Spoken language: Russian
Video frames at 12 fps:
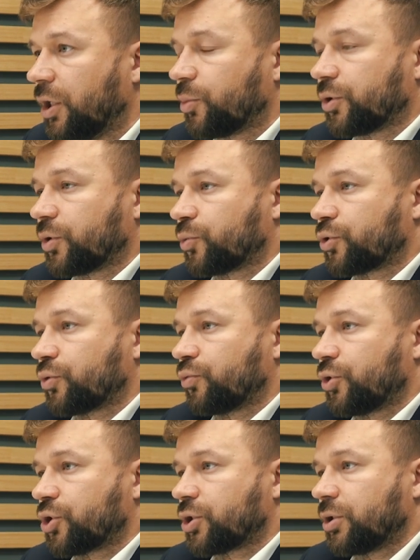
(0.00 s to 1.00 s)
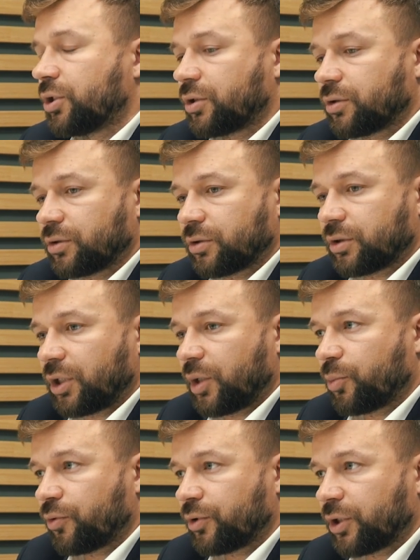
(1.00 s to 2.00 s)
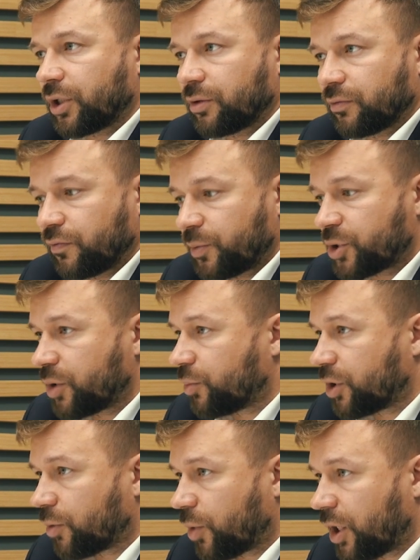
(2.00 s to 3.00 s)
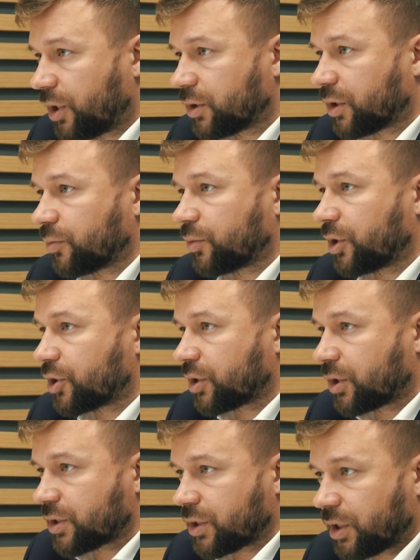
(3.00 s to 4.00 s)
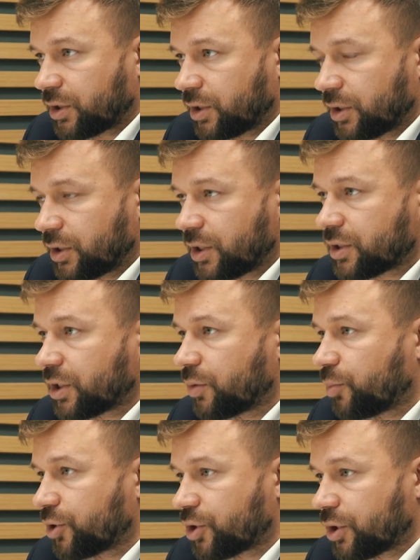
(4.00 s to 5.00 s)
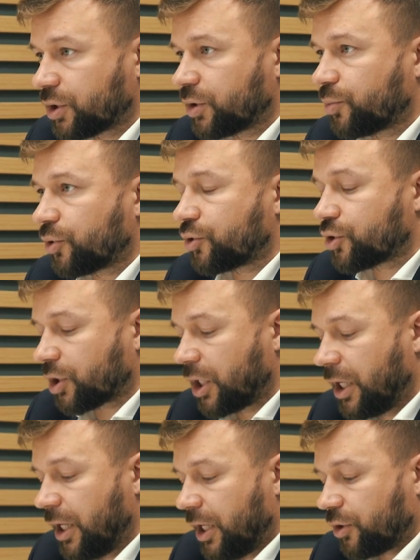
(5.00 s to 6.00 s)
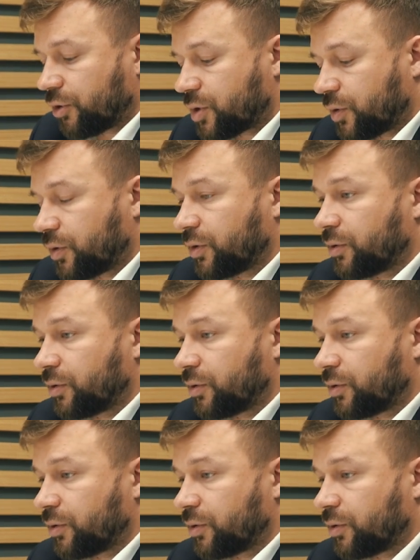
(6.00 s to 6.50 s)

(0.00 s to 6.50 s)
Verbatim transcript: потому что у нежилых э, требований вообще минимально, там даже касательно детских площадок и прочих. То есть